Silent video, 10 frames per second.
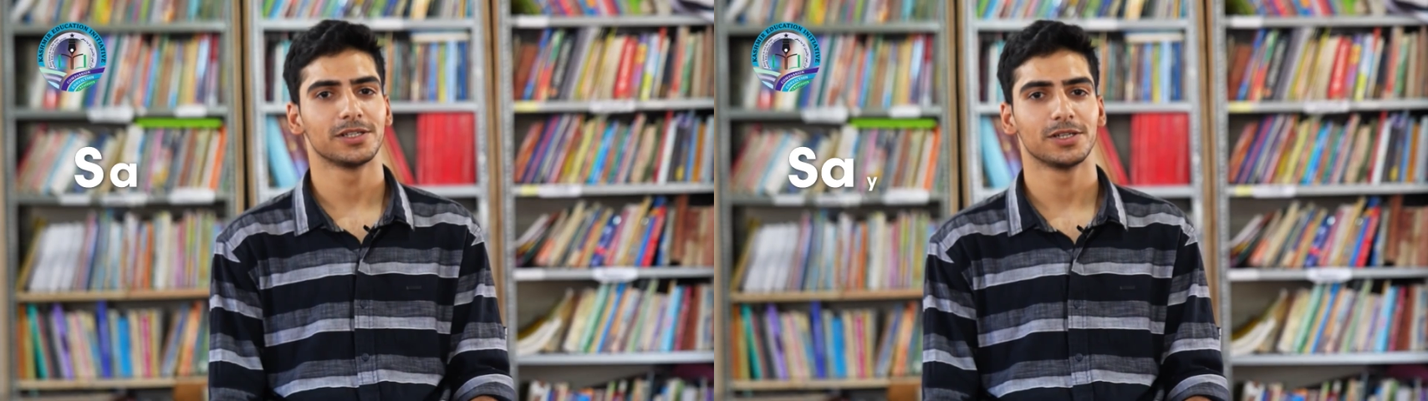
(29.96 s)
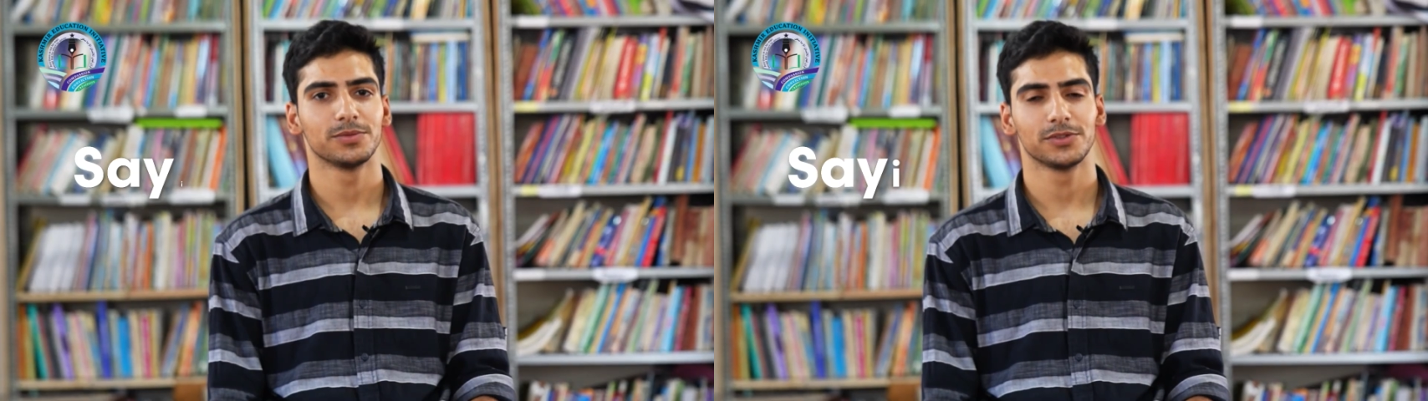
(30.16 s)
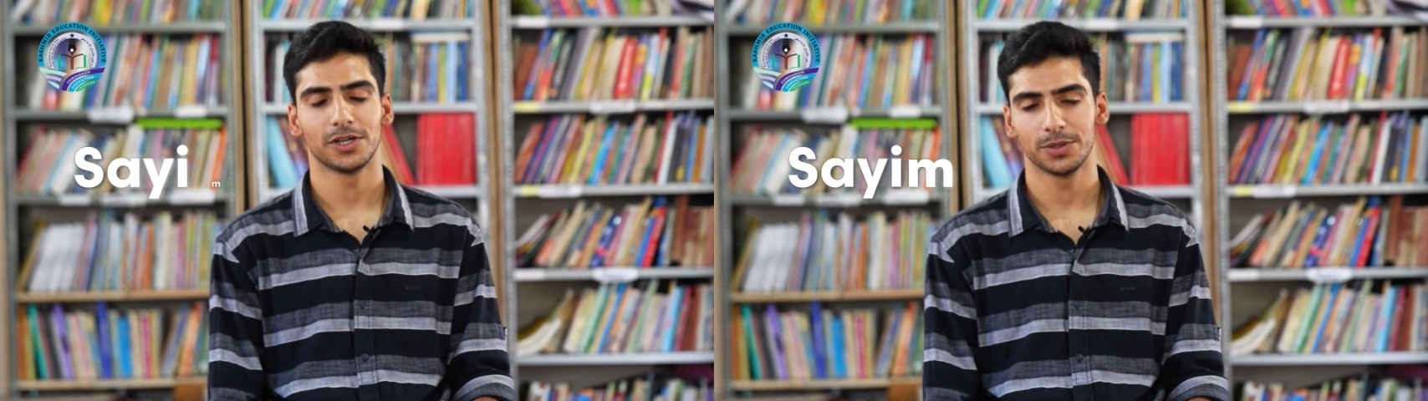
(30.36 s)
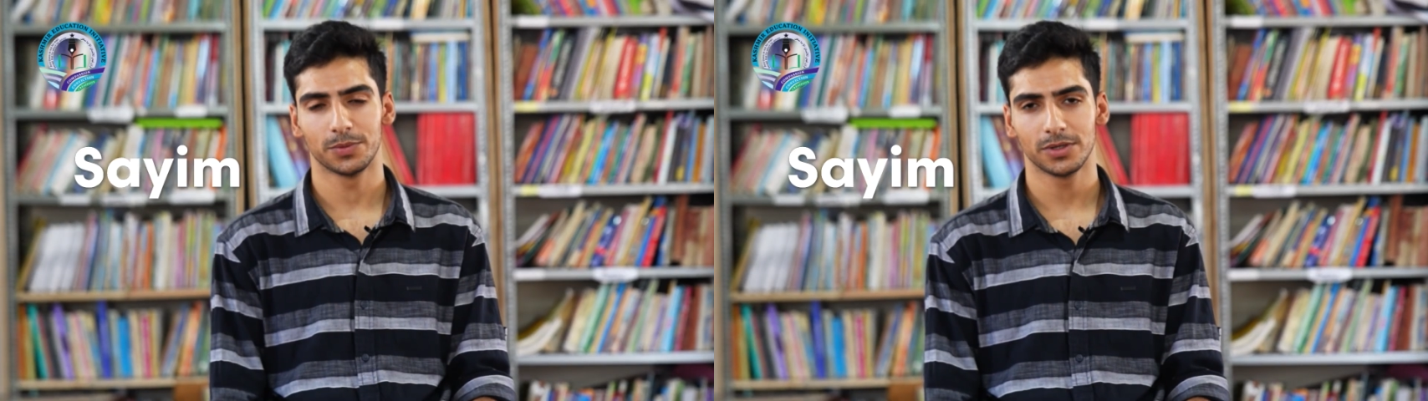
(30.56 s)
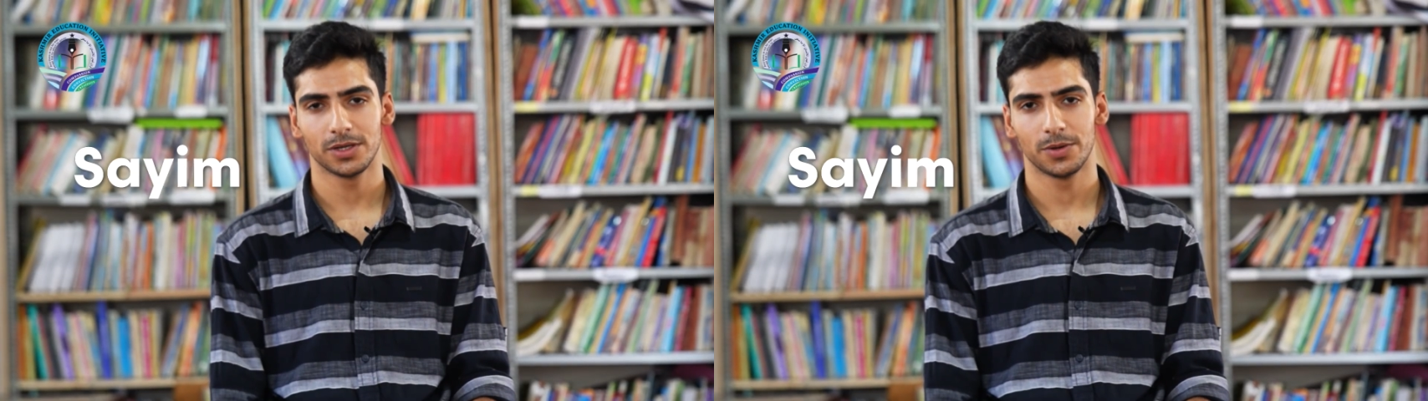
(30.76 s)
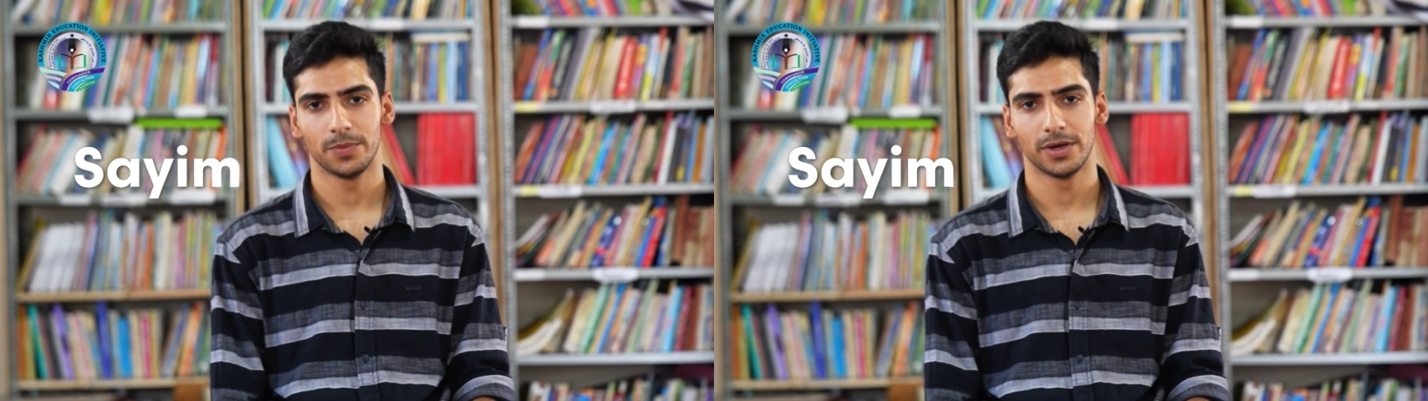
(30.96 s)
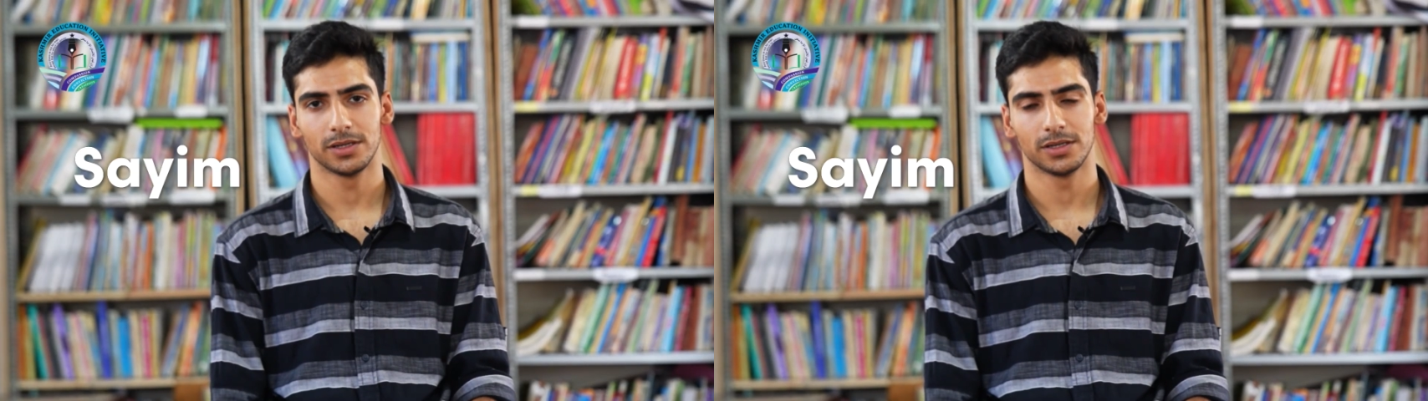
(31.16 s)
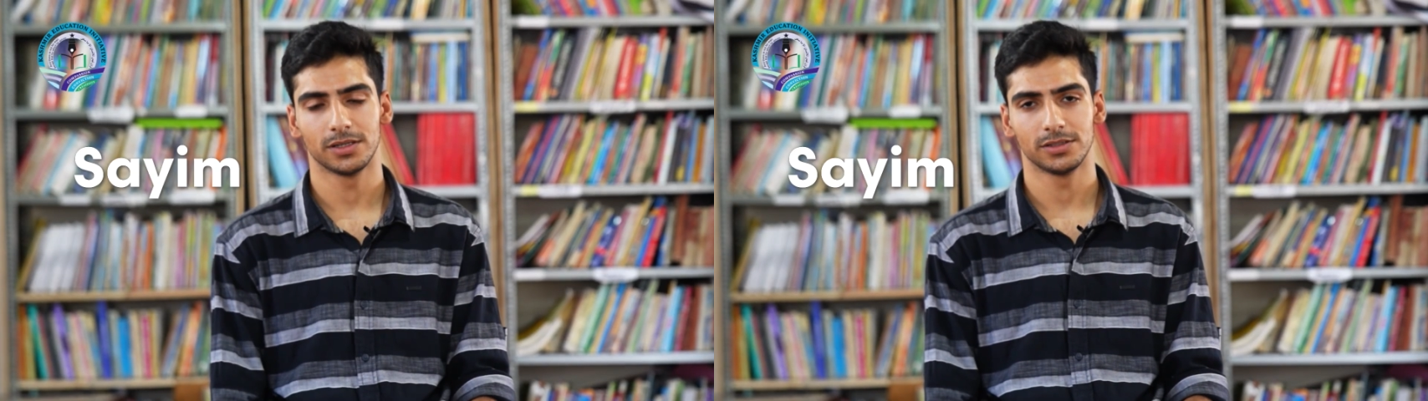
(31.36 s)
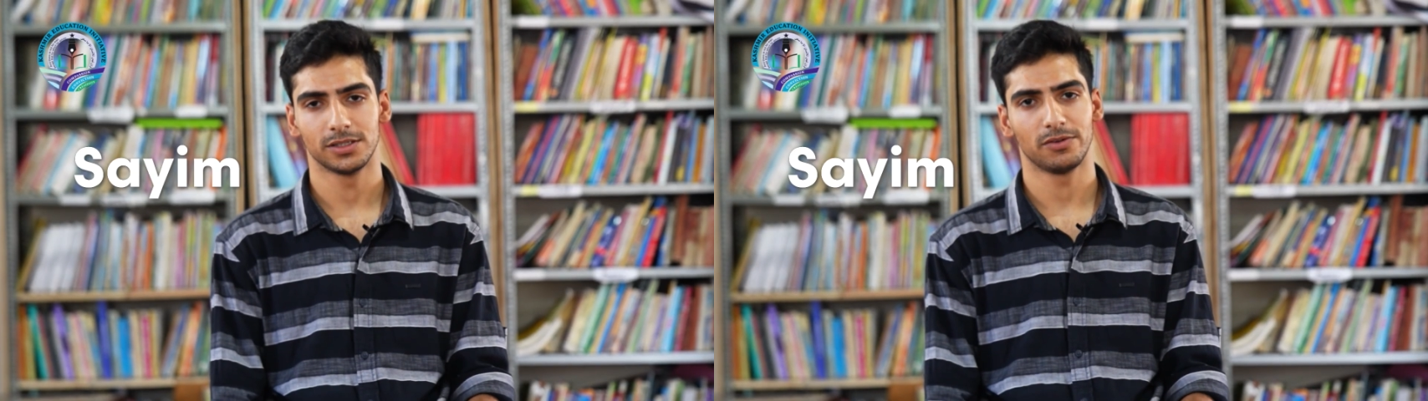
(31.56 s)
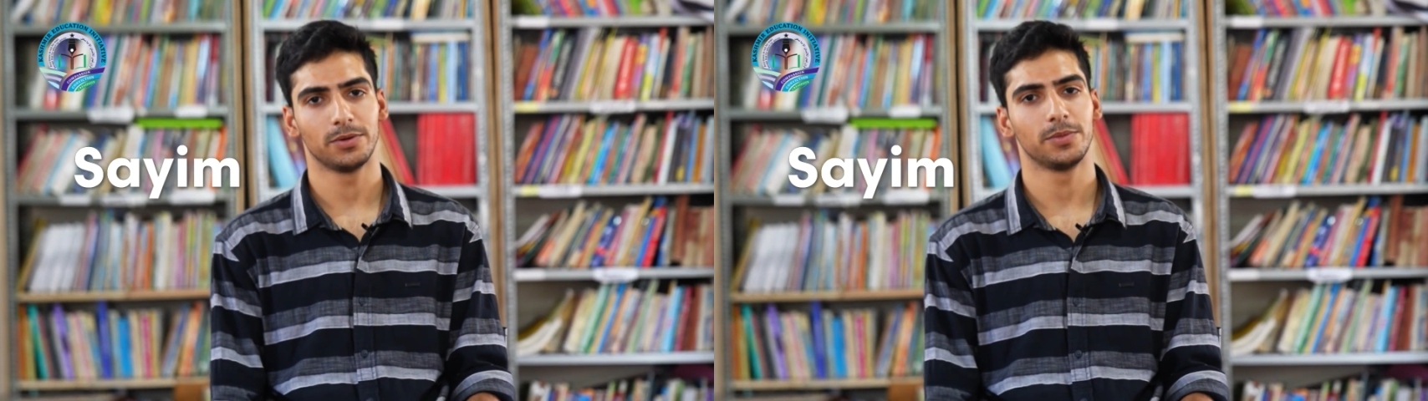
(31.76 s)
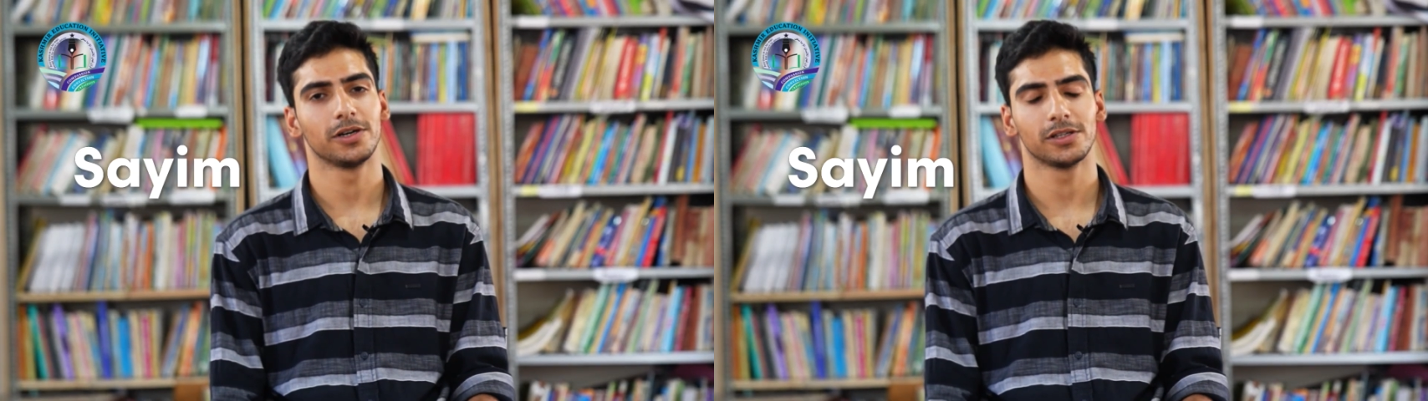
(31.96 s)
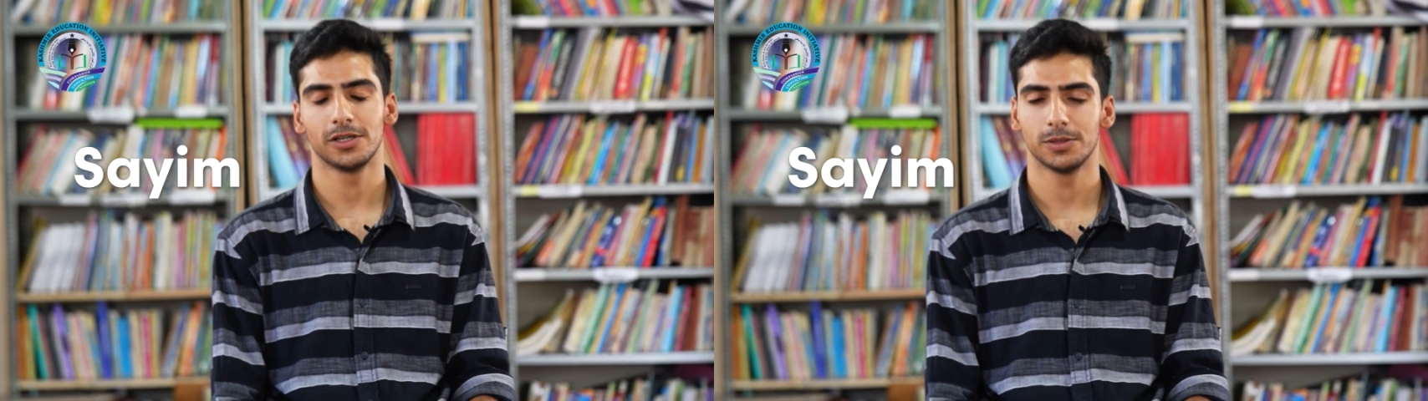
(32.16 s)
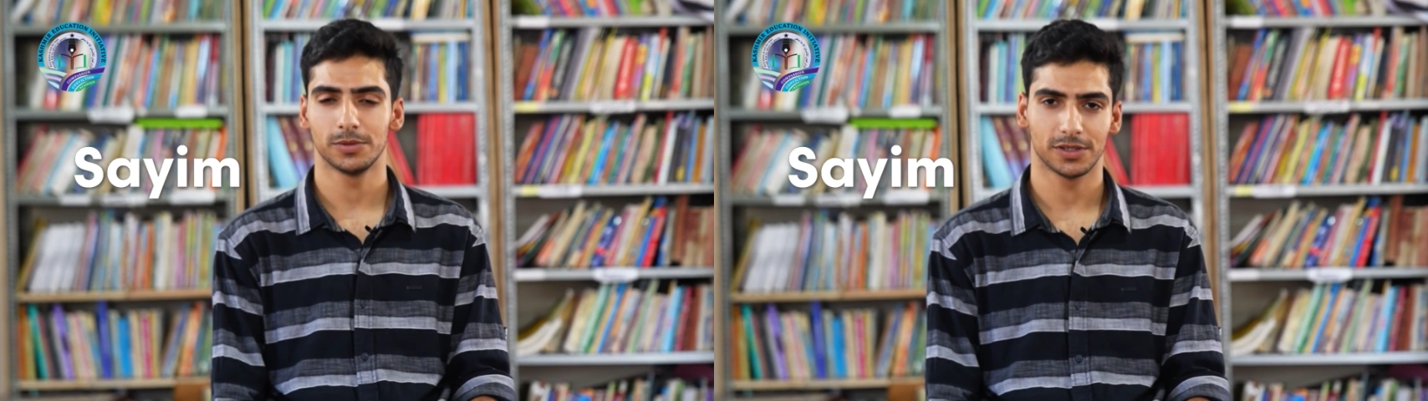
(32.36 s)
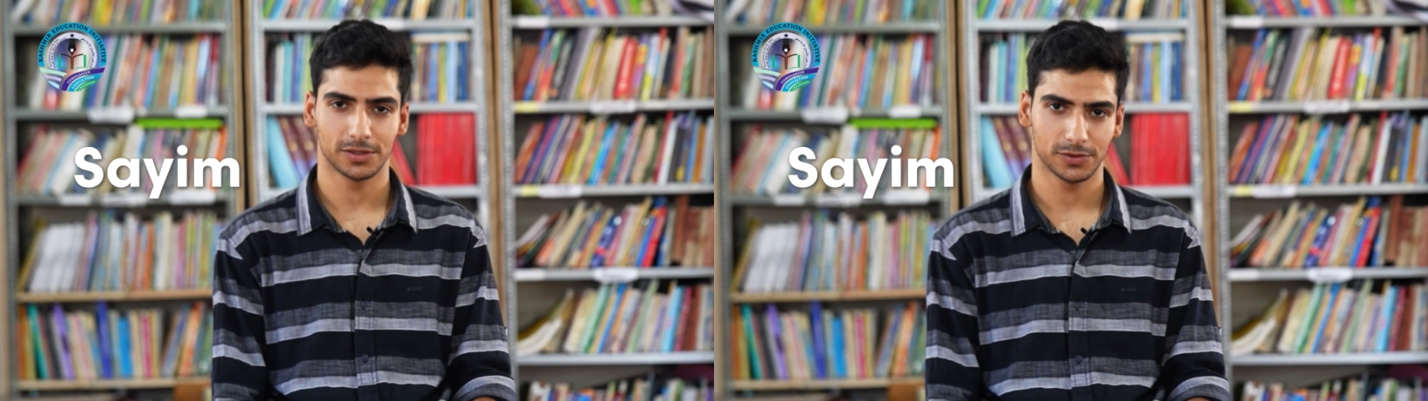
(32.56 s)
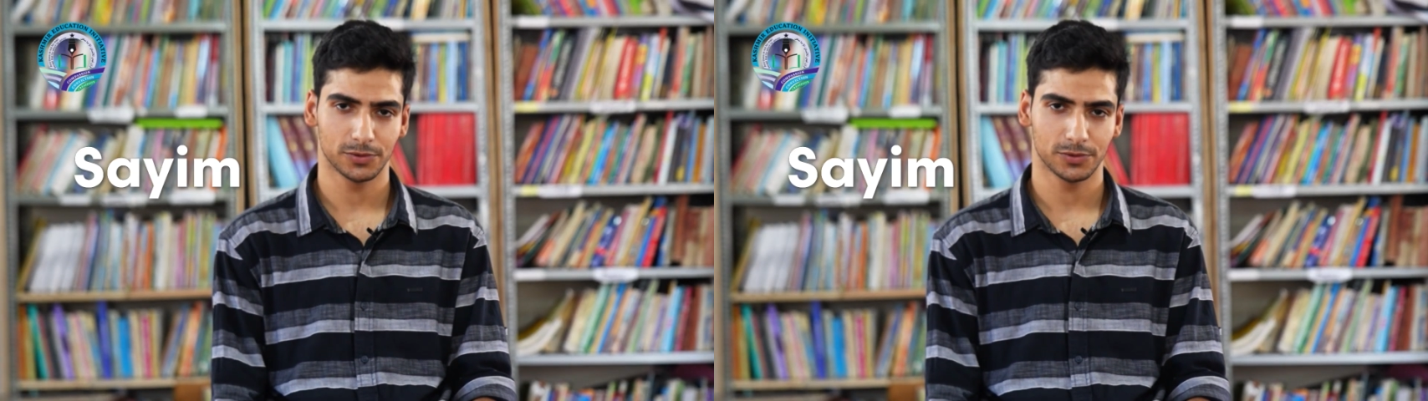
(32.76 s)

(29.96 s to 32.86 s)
नाम साहिम है मैं नवाब लाल गुजार से